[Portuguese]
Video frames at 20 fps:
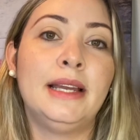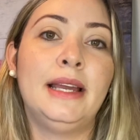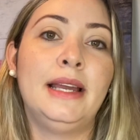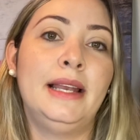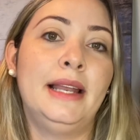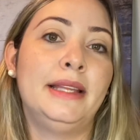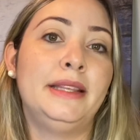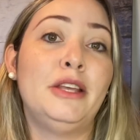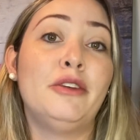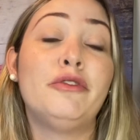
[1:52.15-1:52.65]

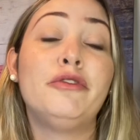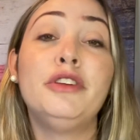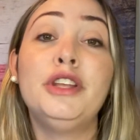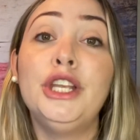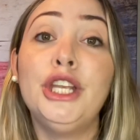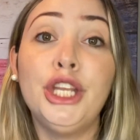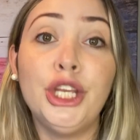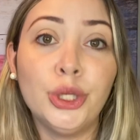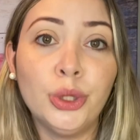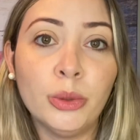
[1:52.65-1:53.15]
Ele é
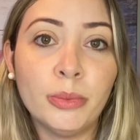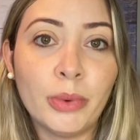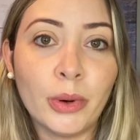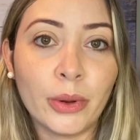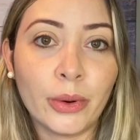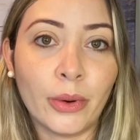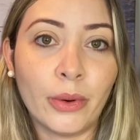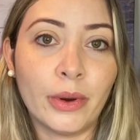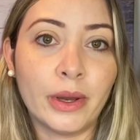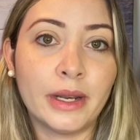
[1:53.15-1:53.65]
definido
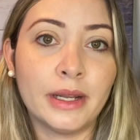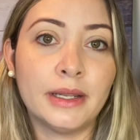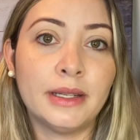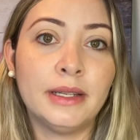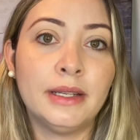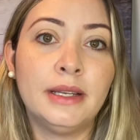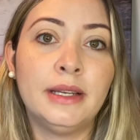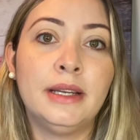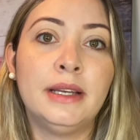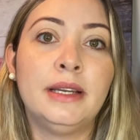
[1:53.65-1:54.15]
por hora
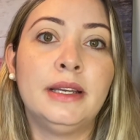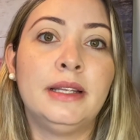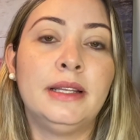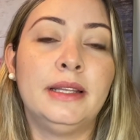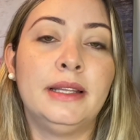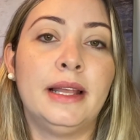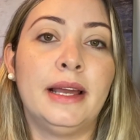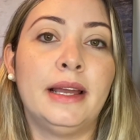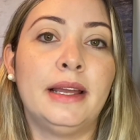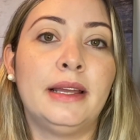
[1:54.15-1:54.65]

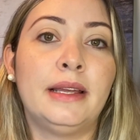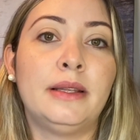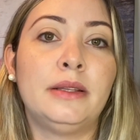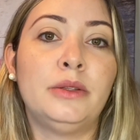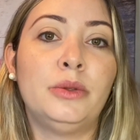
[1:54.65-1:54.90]
né?